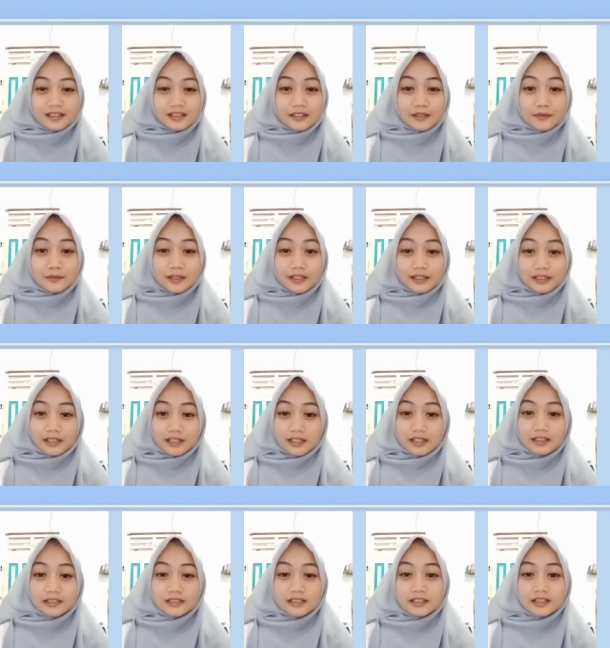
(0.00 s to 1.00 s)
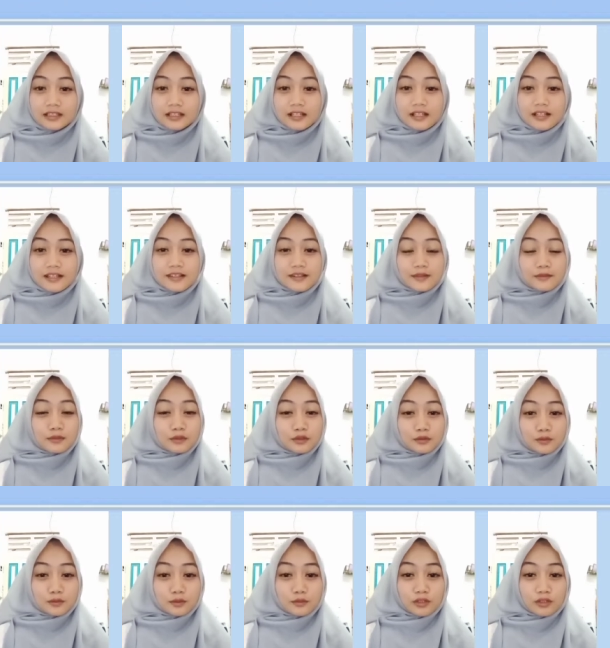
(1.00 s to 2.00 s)
Dan baiklah,
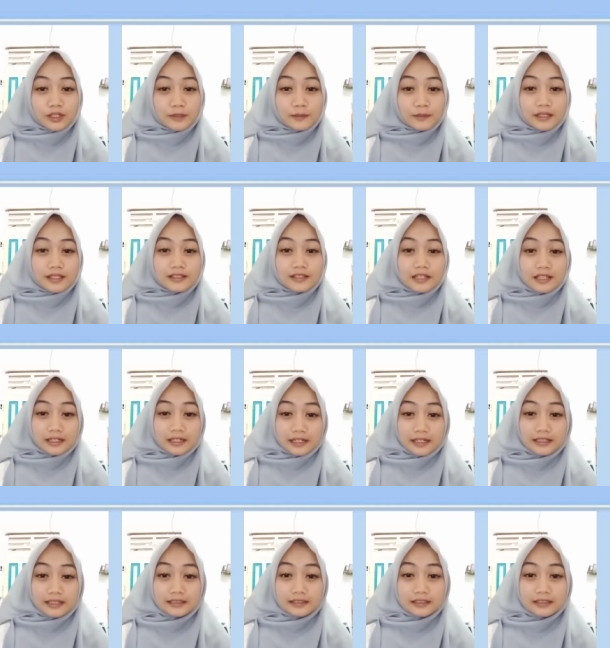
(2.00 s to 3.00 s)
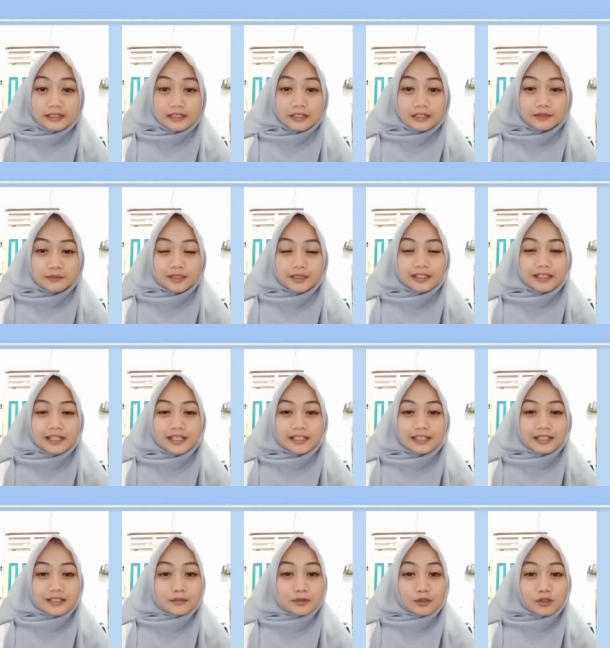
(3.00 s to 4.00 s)
sebelum memulai pelajaran, marilah
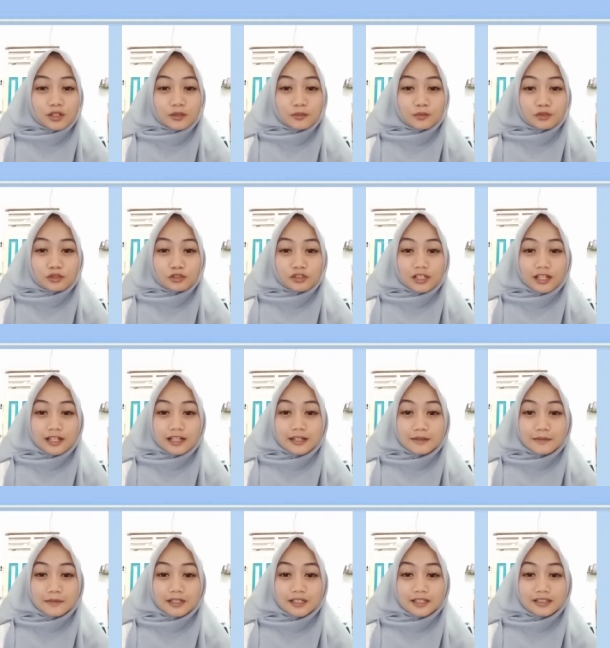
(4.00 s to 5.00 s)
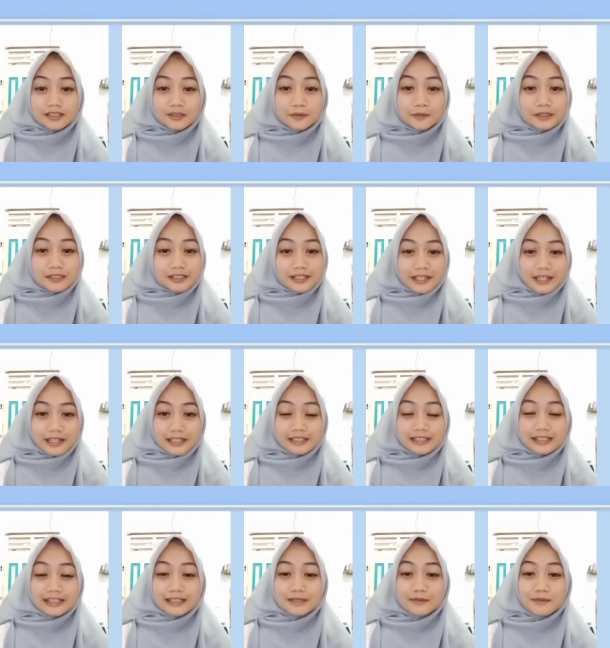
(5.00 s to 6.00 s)
kita berdoa menurut agama dan kepercayaan
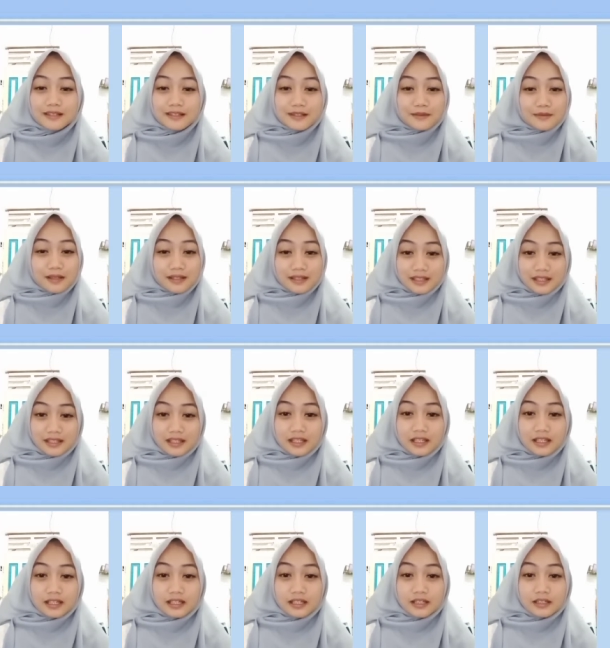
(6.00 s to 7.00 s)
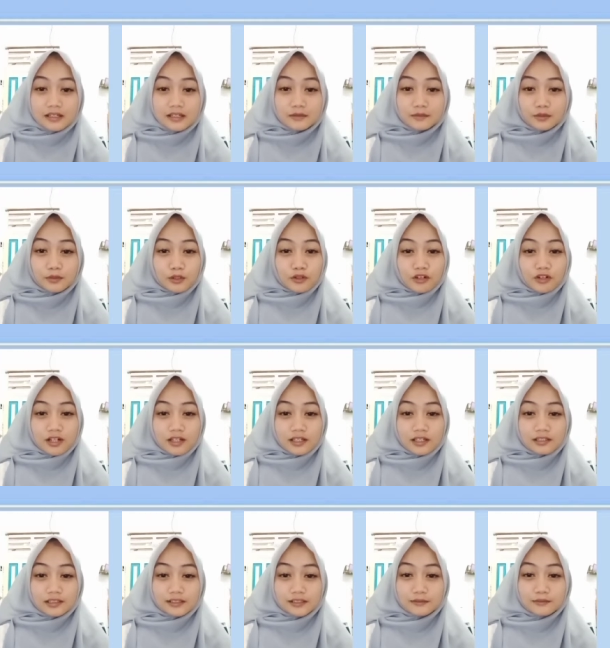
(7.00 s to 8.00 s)
kita masing-masing.
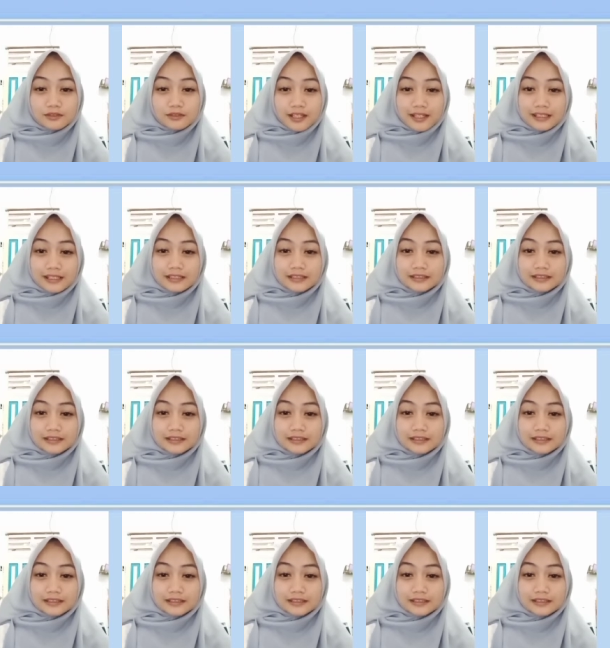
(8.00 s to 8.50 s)
Berdoa dimulai.